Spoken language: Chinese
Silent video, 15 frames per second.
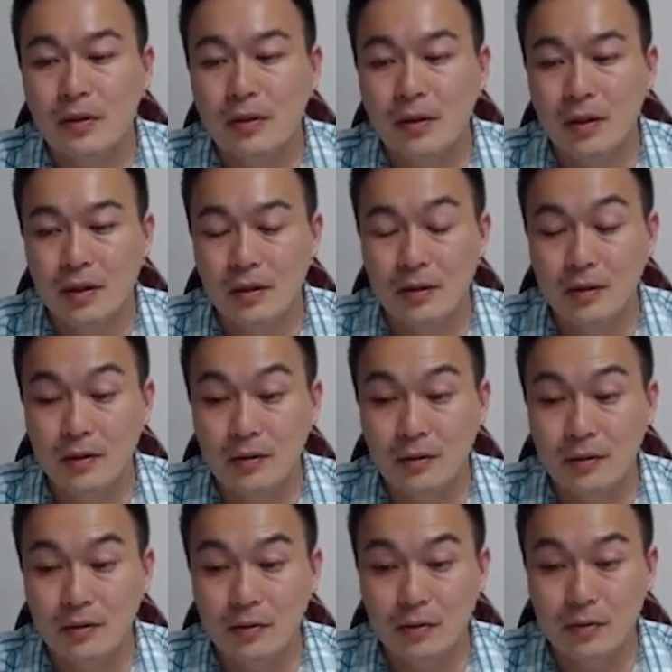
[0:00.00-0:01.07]
好，
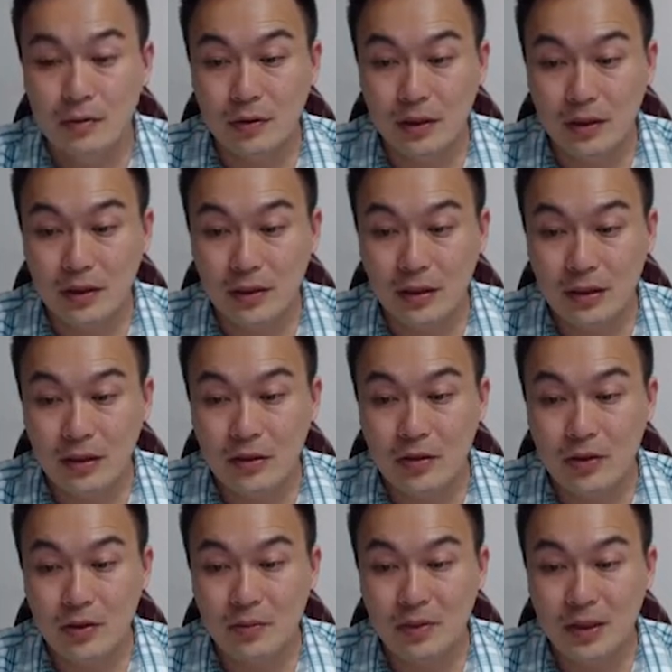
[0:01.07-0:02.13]
我的一
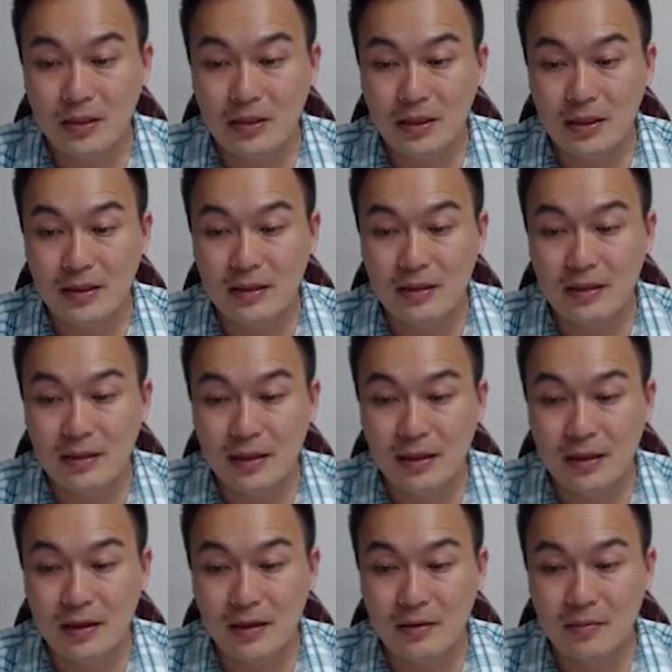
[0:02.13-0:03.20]
就会变成
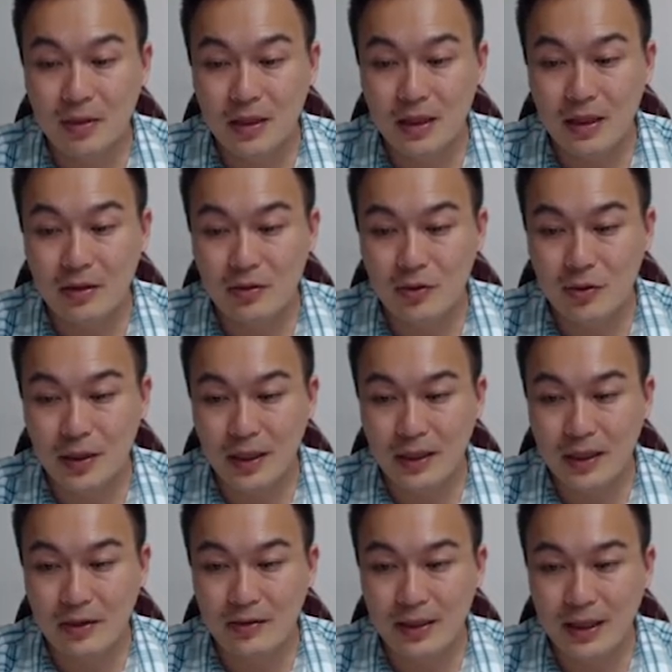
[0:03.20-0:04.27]
呃 P l 除以 a
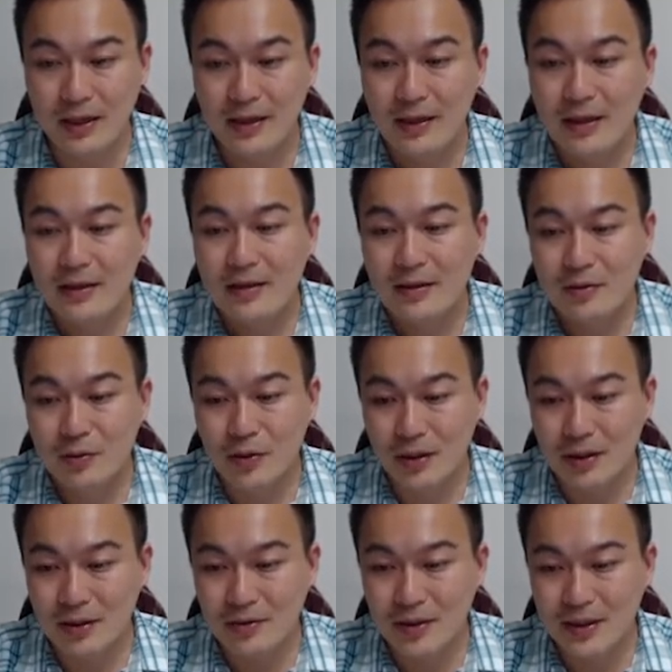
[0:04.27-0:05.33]
delta。那如果
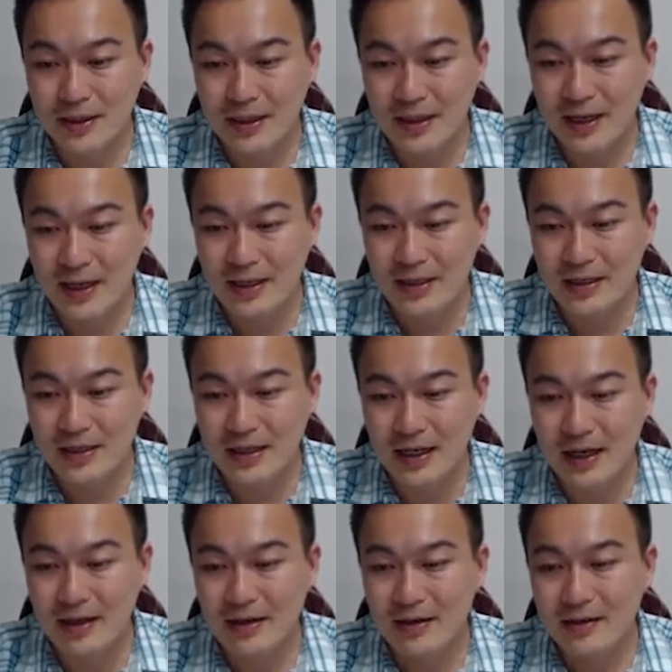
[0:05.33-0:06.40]
各位再看一
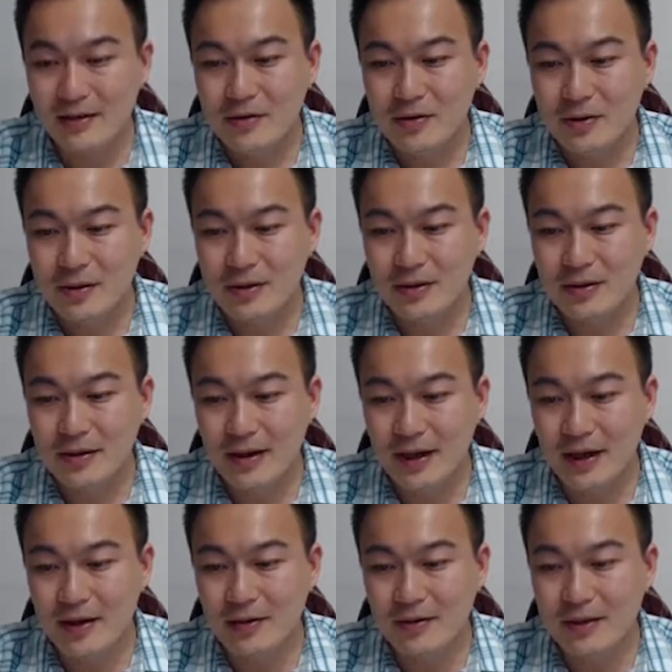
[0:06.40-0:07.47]
下，就是
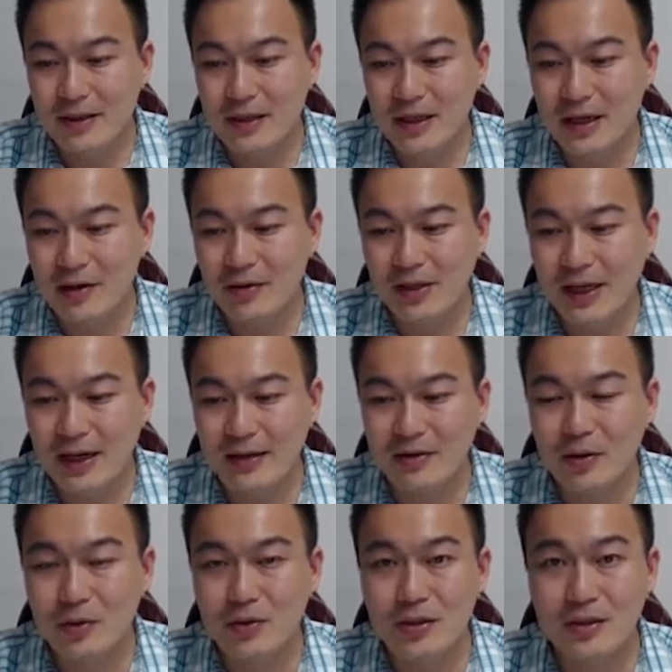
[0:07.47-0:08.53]
l 跟 delta
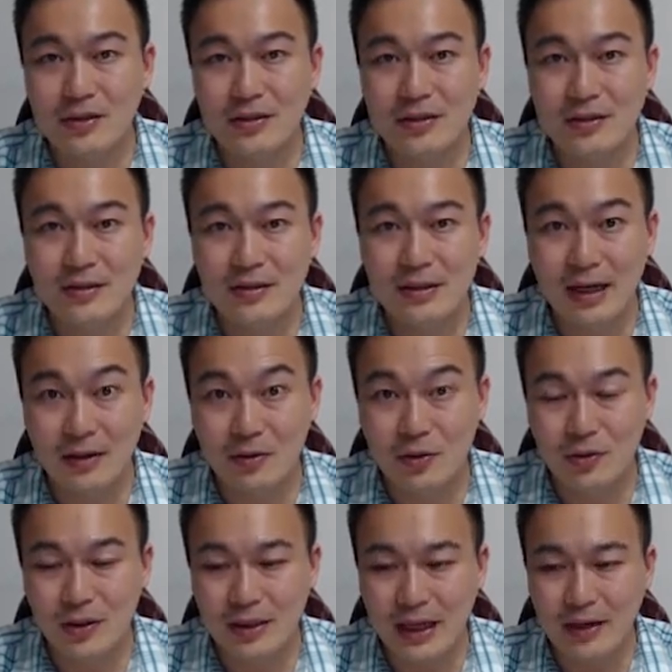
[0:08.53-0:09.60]
都是长度
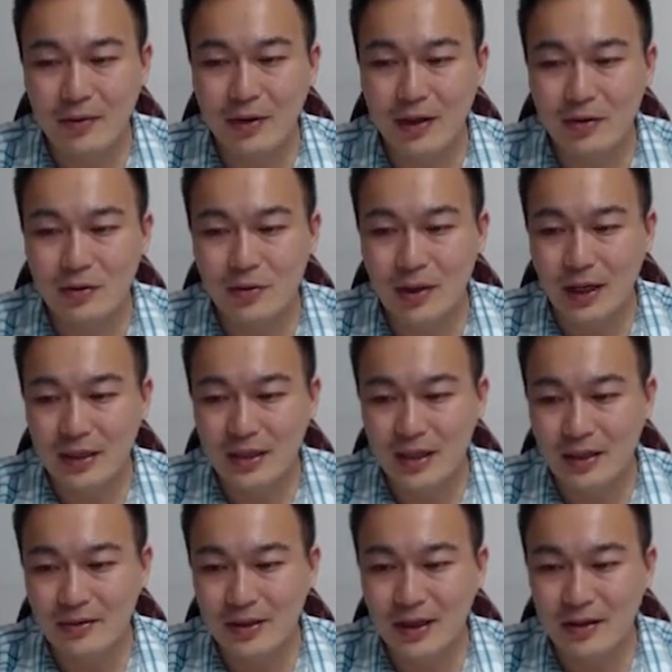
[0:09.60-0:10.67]
的单位，如果它
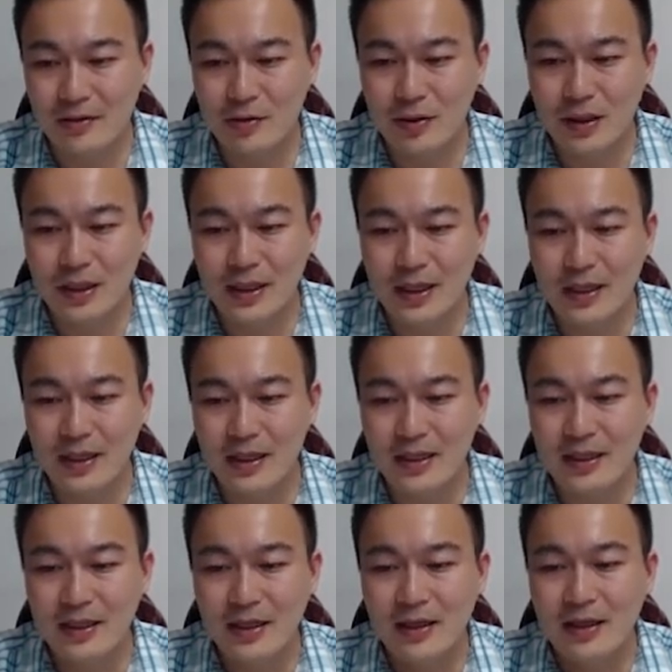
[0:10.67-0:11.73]
消掉，所以你看一，
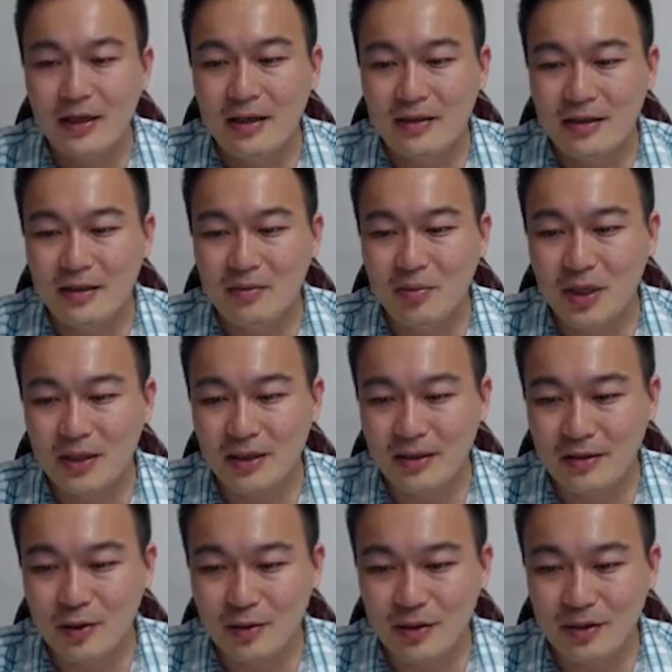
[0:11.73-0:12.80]
它其实变得
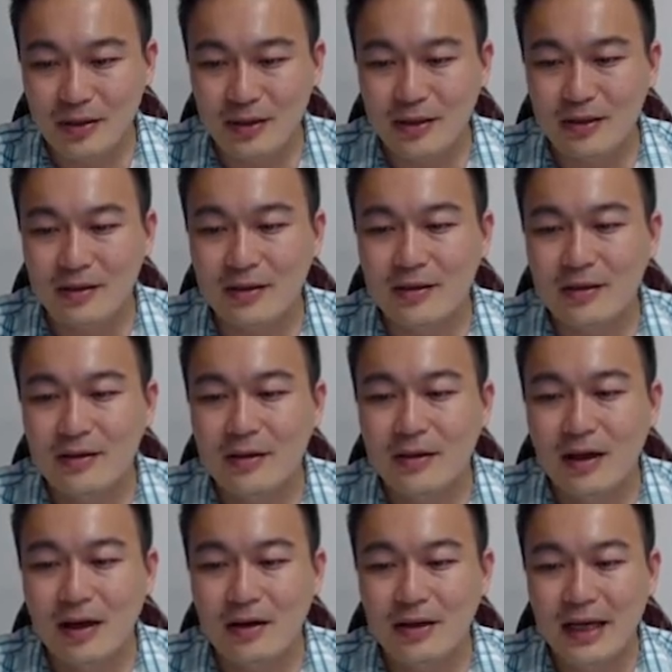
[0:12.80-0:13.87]
就是一个。
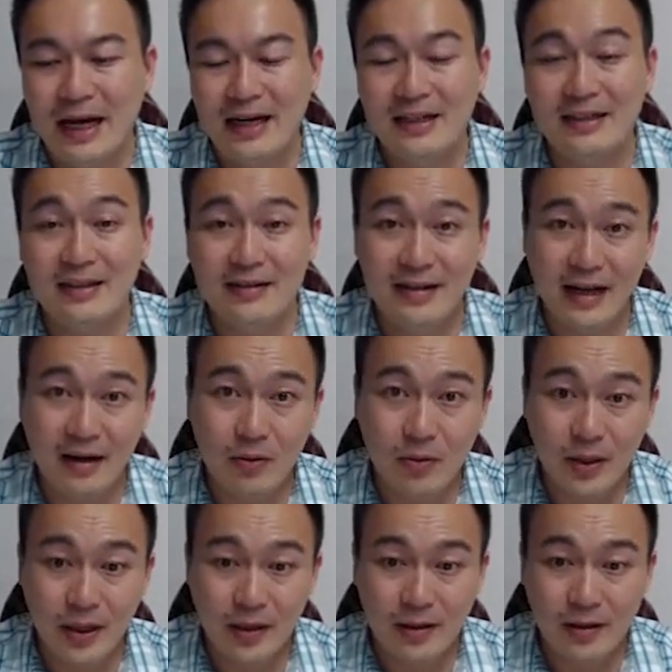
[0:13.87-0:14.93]
呃，压力的单位
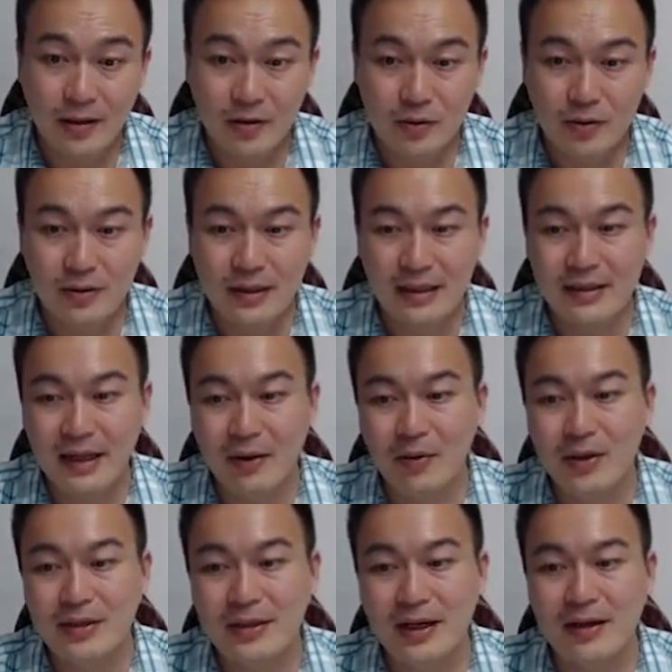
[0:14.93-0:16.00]
好，所以在单
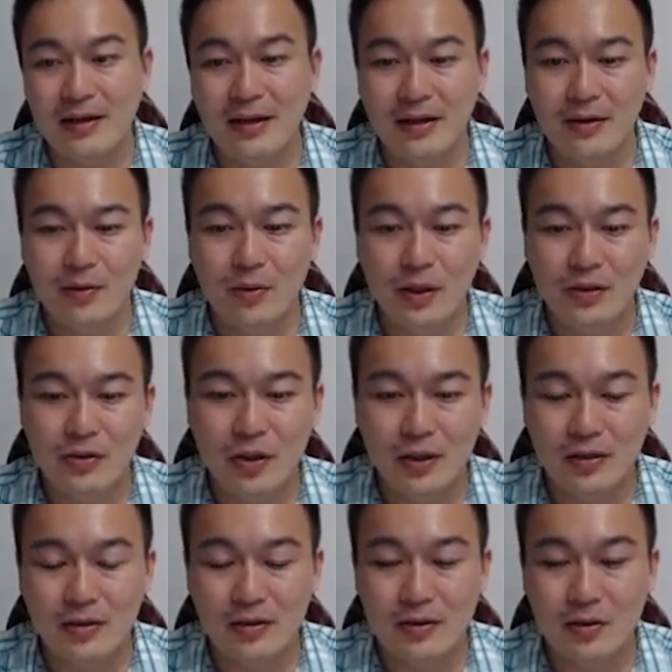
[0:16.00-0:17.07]
位上啊，完全
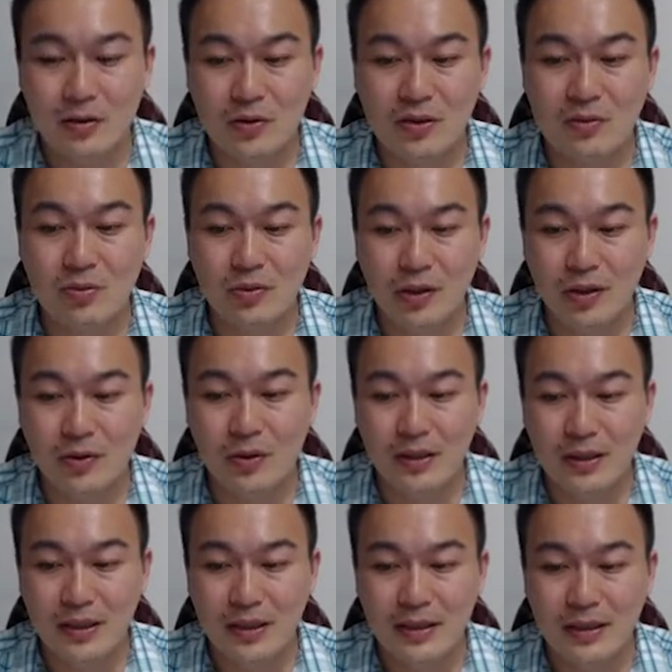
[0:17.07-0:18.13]
都是不会有问
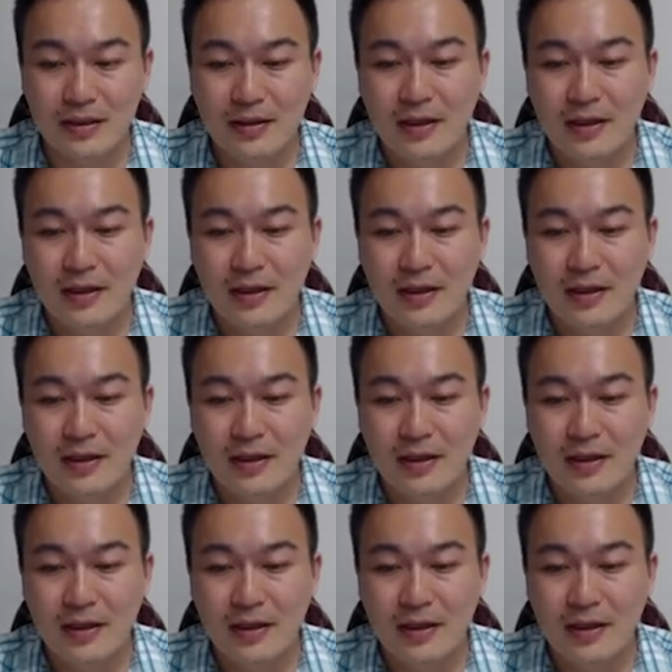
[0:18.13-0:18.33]
题的。